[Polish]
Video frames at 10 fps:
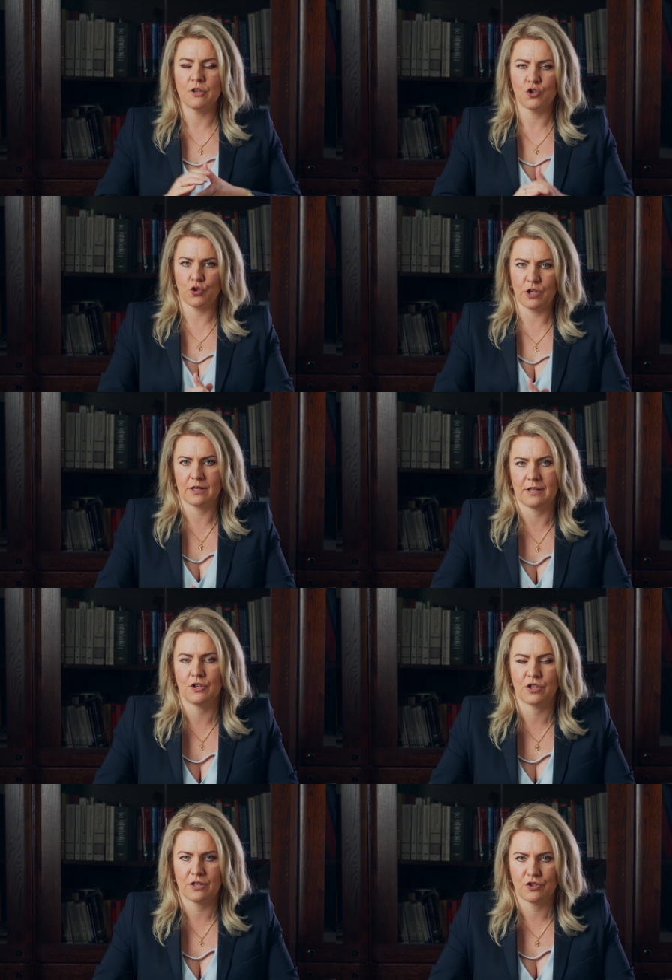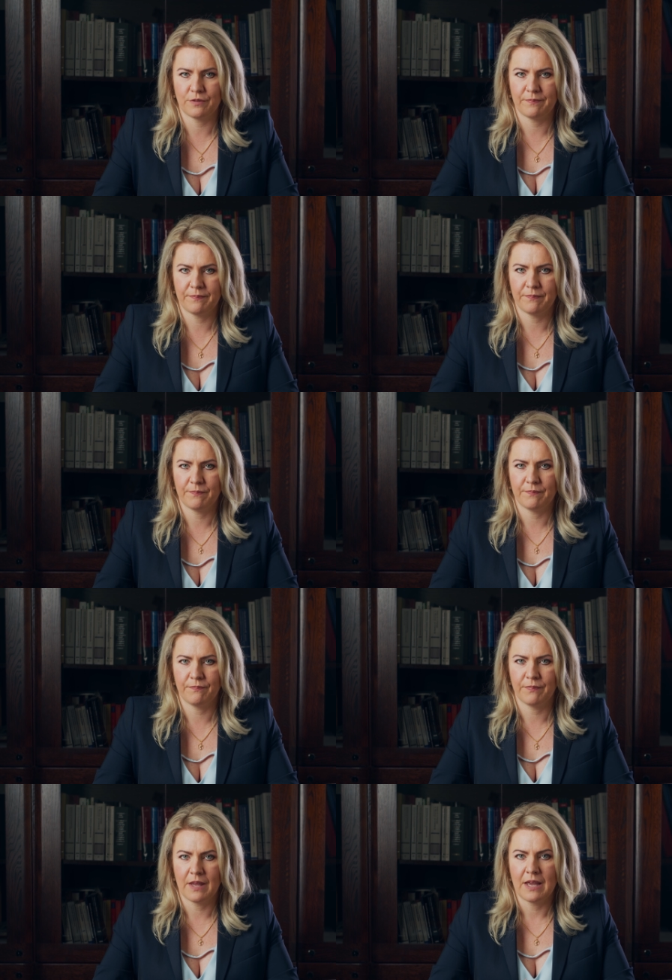jeszcze o jednej rzeczy.
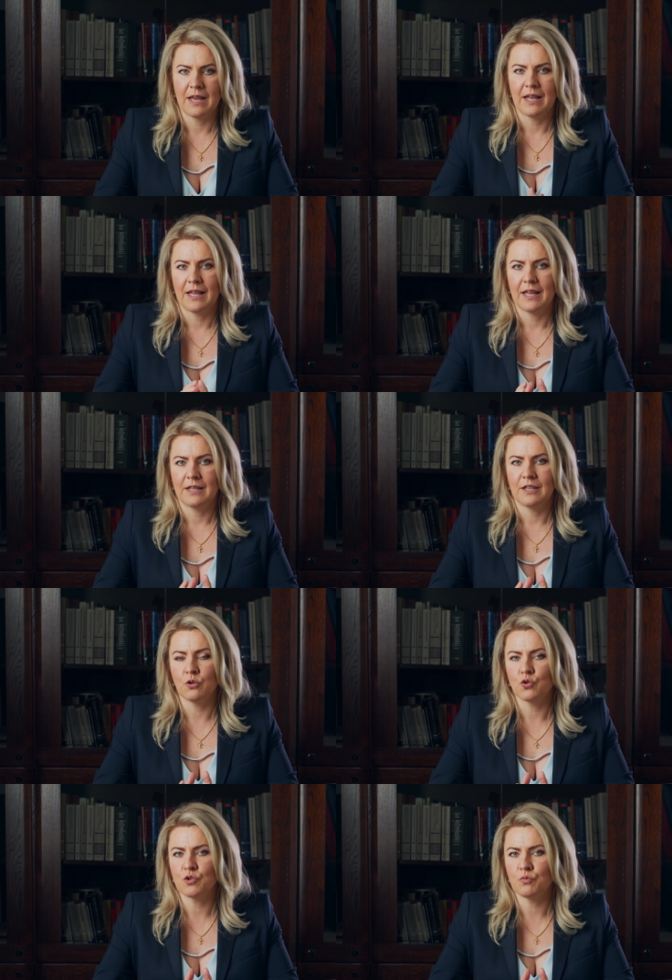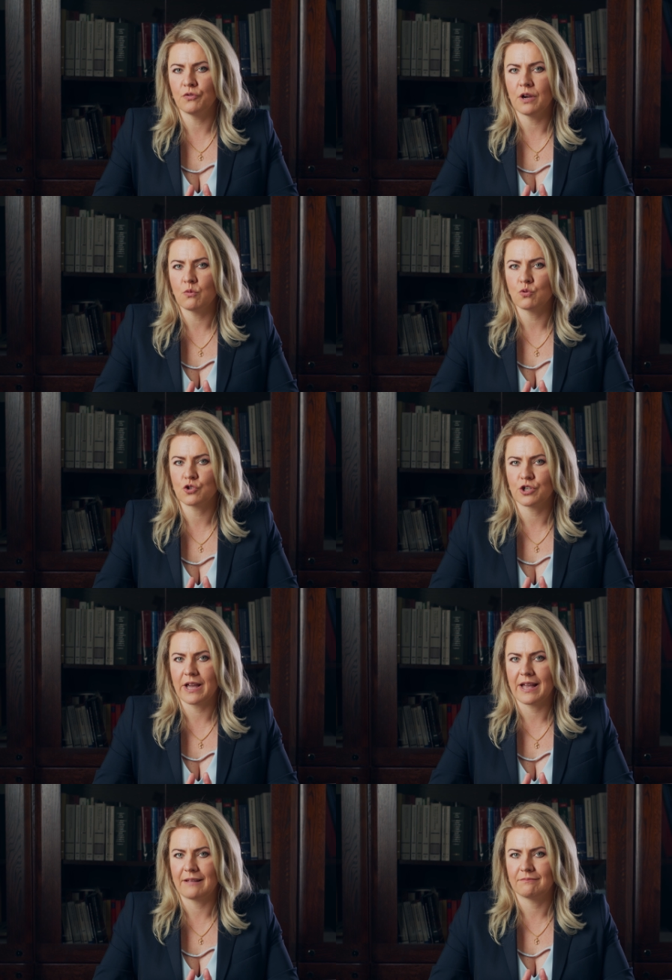Niektórzy mówią,
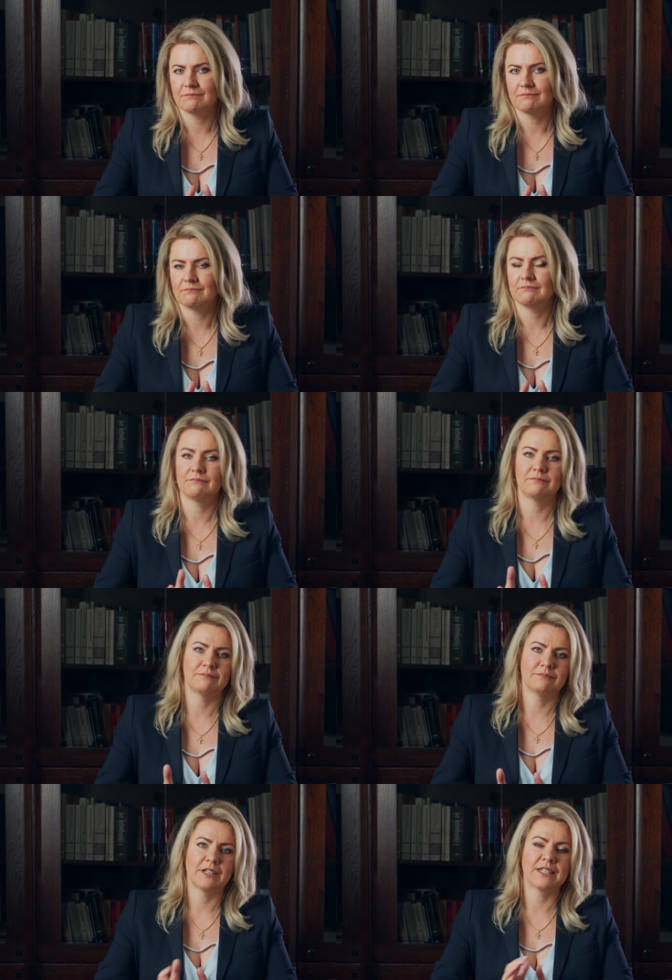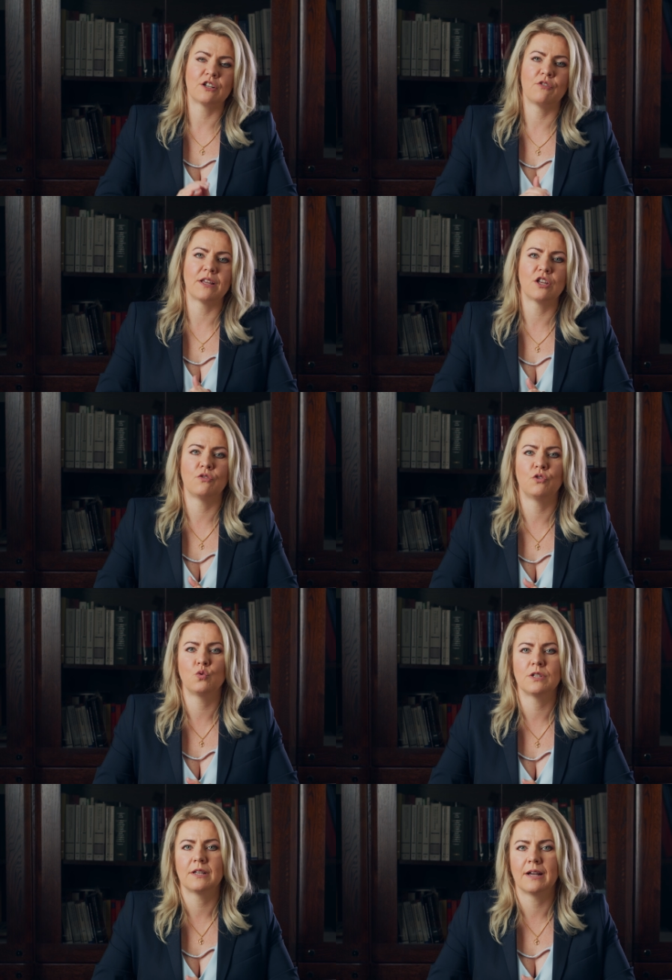że kserowanie dowodu
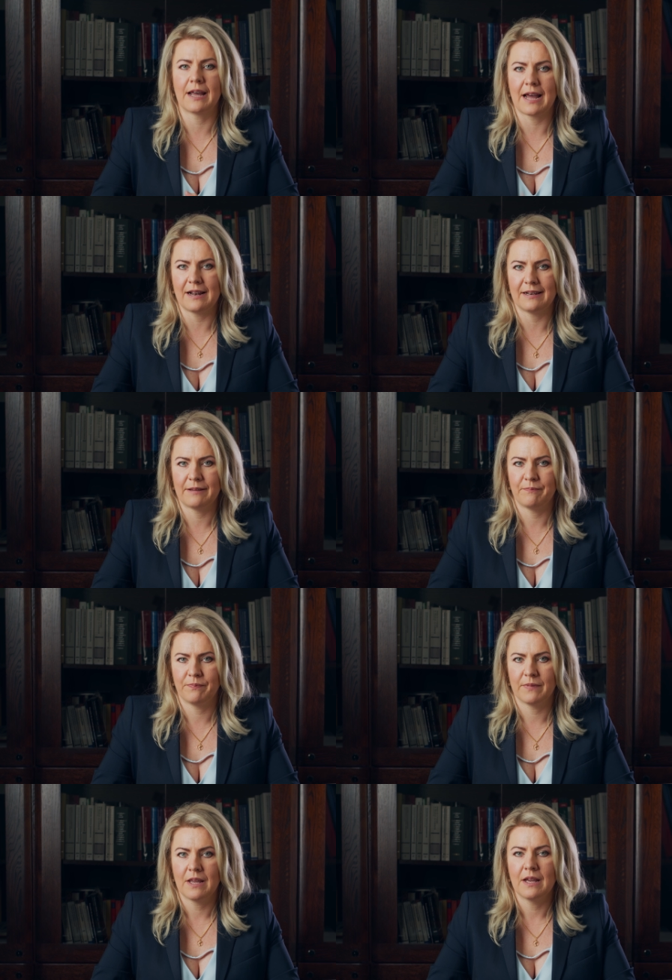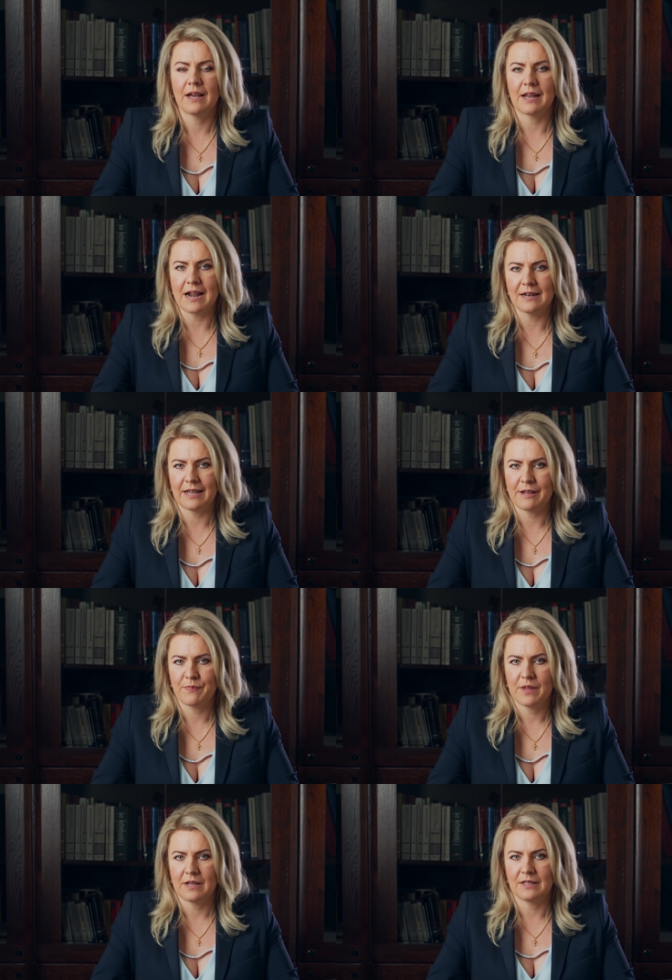jest karalne. Karalne
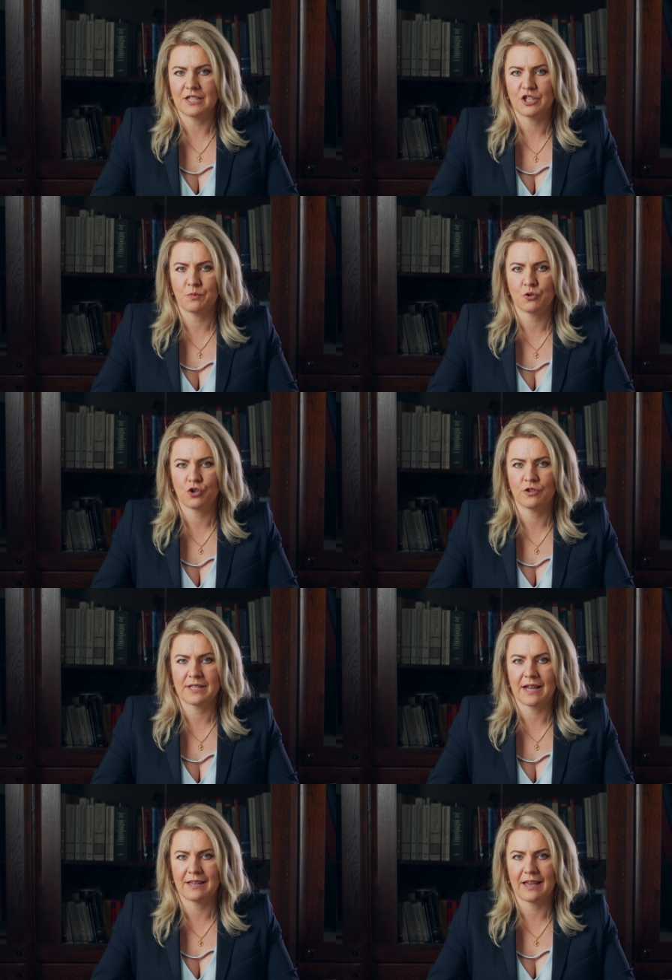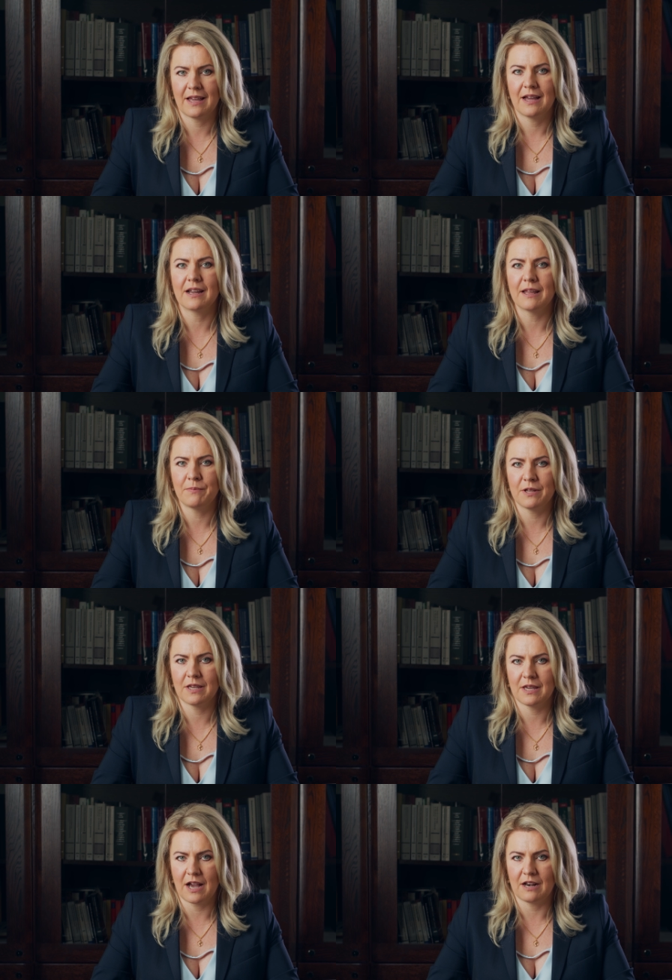jest sporządzanie
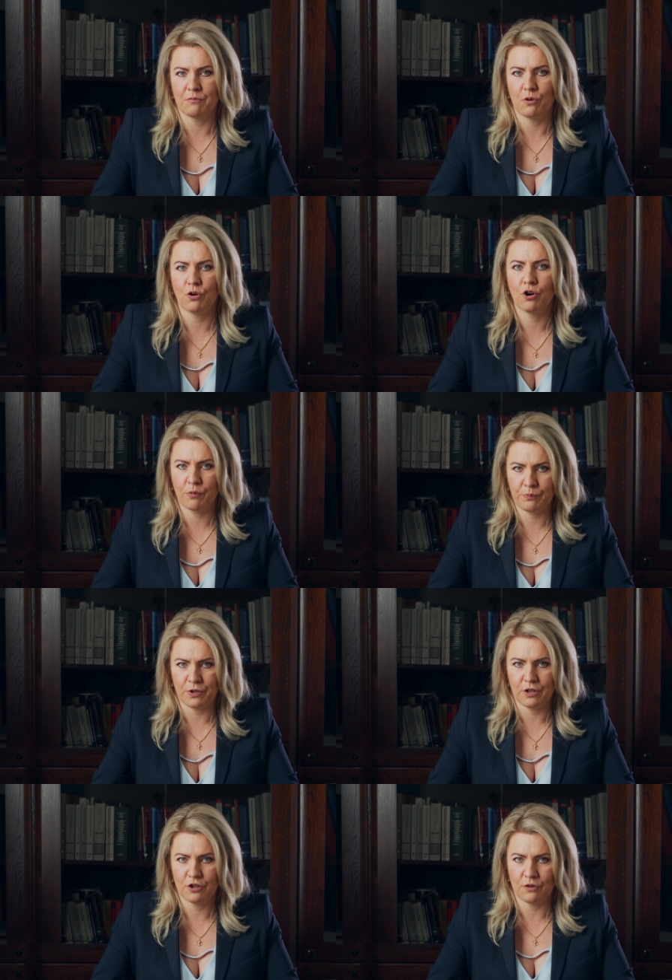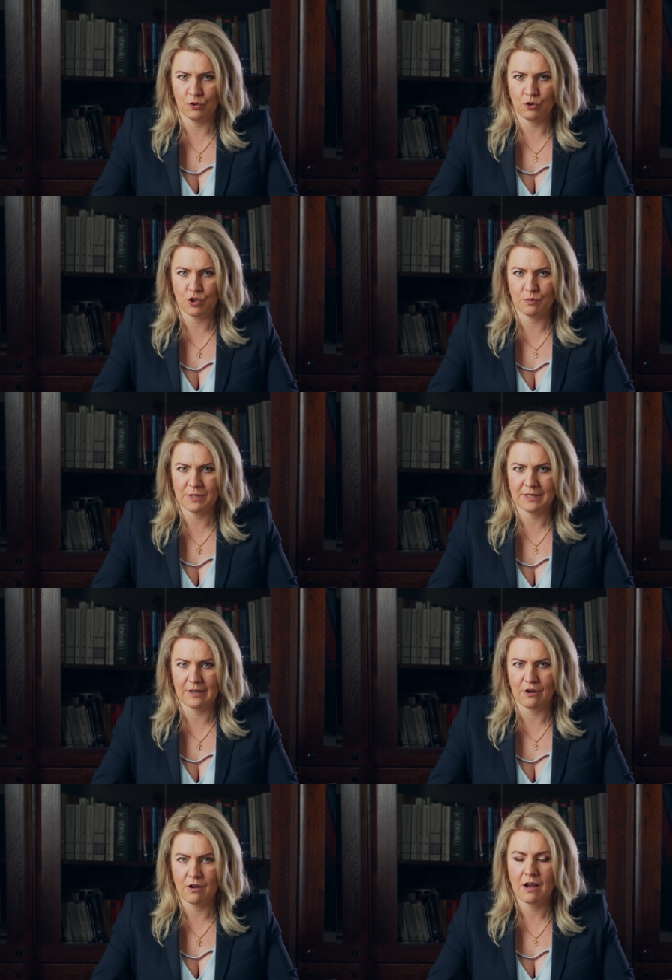repliki albo kopii dowodu
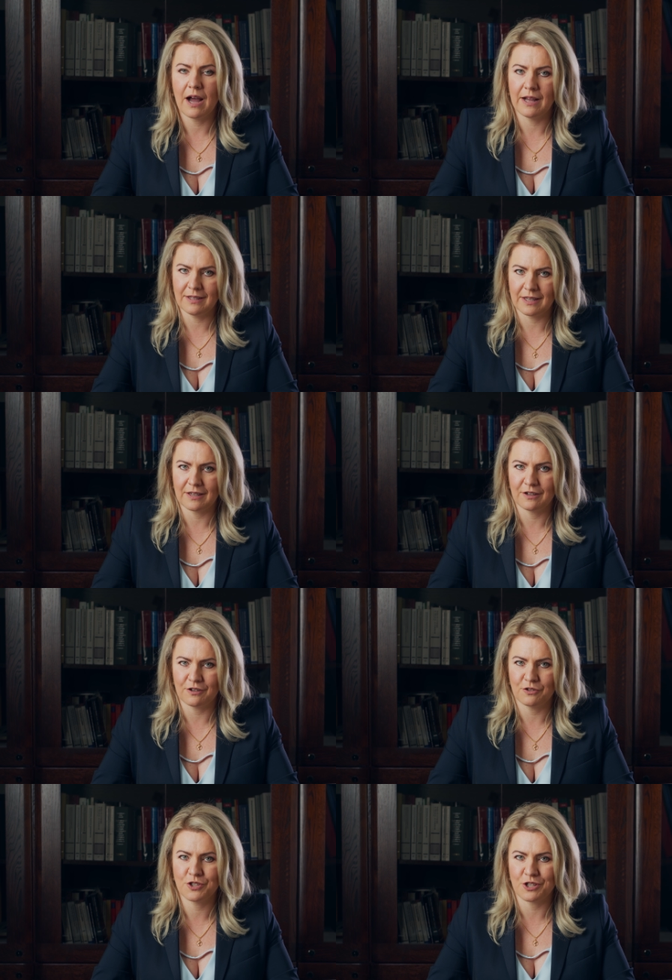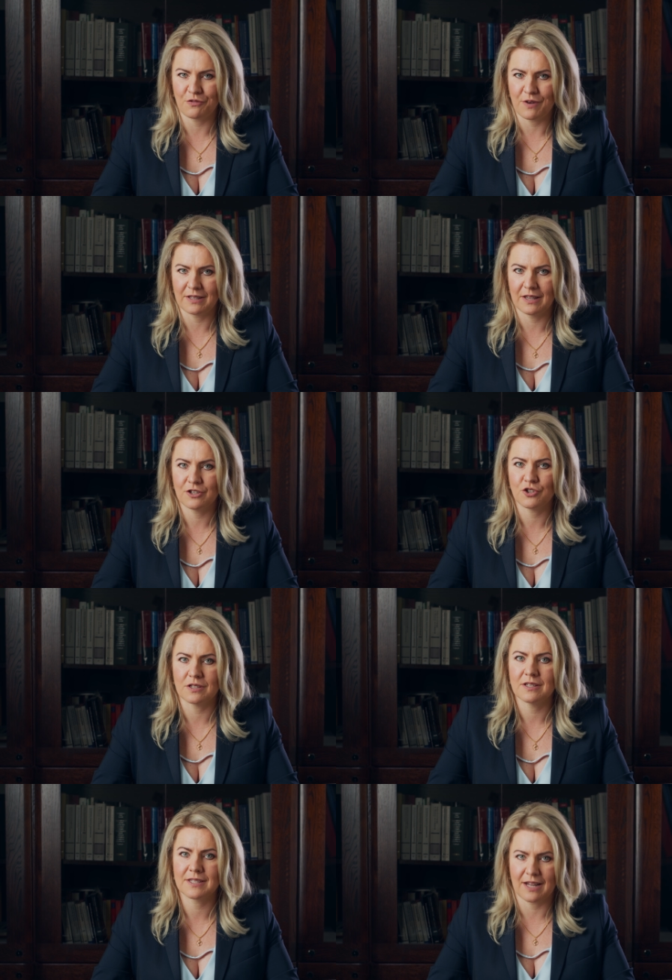osobistego, a nie jego kserowanie czy
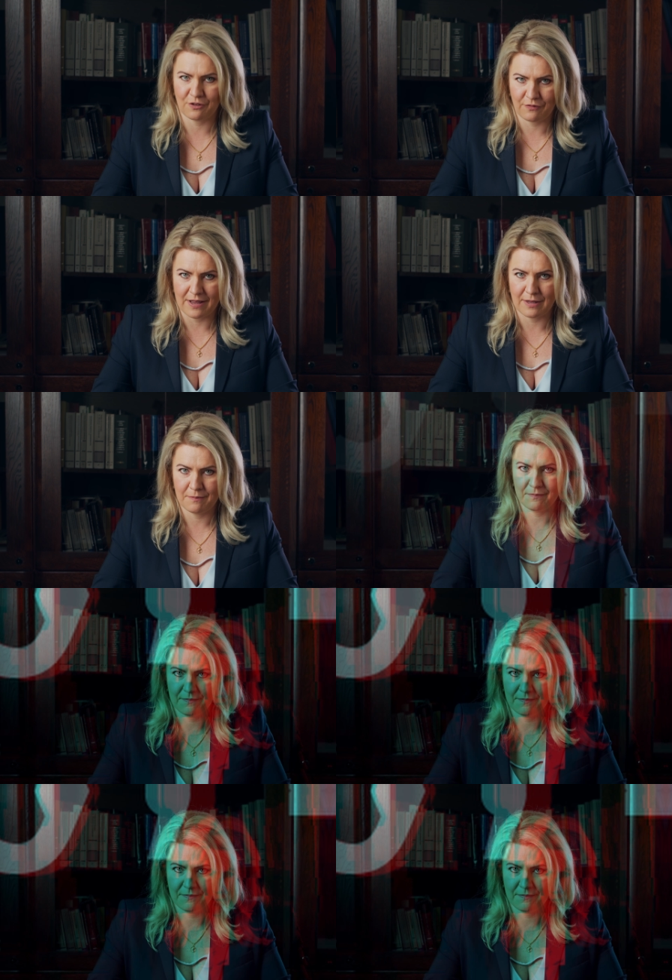skanowanie.